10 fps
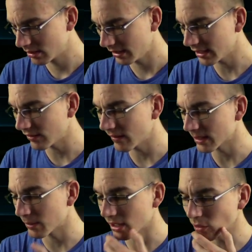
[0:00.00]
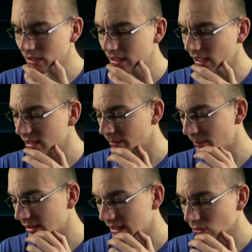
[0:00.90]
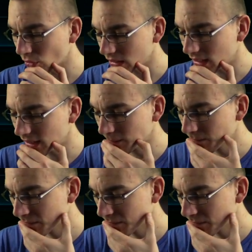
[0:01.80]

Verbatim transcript: Jetzt werden wir erstmal rausgekickt. Man kennt doch EA.